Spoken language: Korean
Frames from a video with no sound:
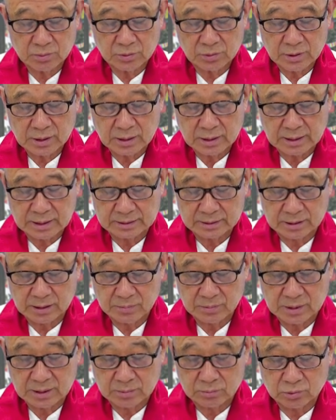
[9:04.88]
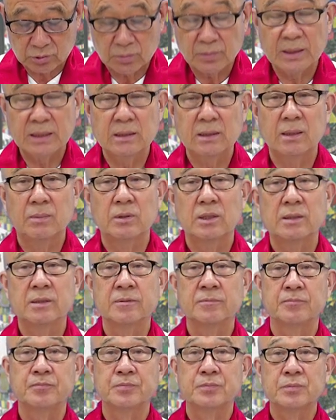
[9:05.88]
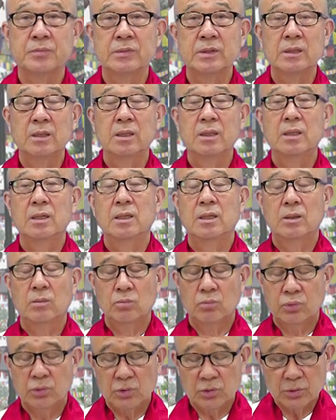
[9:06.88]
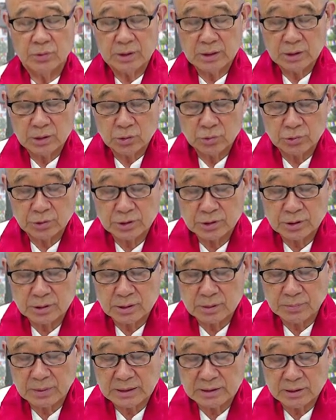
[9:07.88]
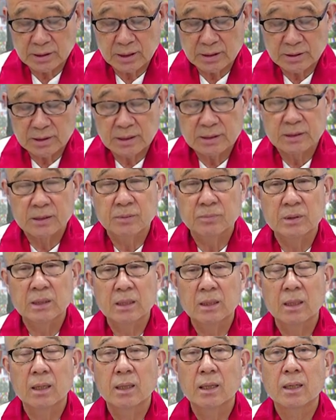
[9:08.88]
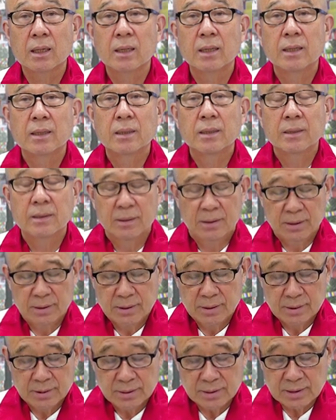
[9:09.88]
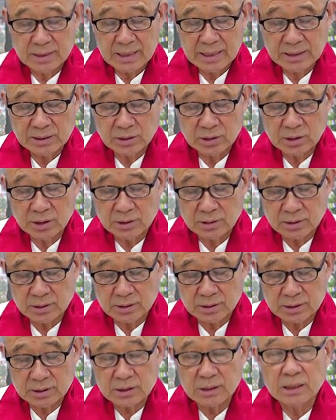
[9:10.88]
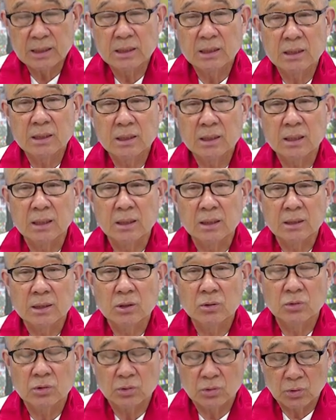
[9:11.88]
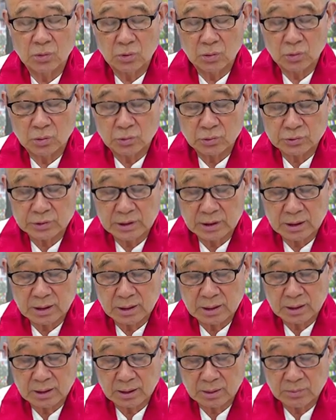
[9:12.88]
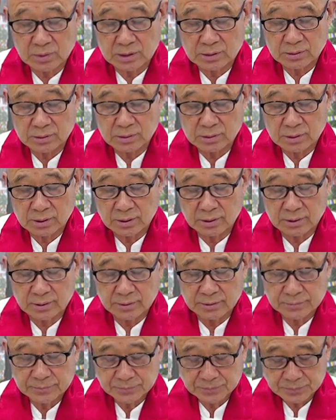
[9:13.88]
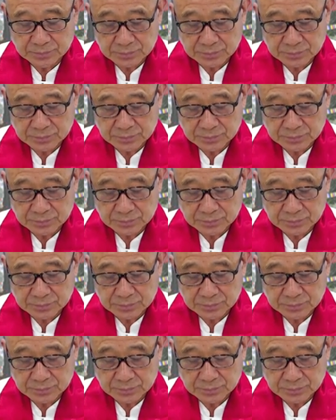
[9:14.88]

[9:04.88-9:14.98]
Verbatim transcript: 불교가 강세입니다. 무슨 말이냐면은 불교가 인도에서 이제 발생했지 않습니까? 그러니까 한 천년이 지나니까 기원 5, 6세기가 되면서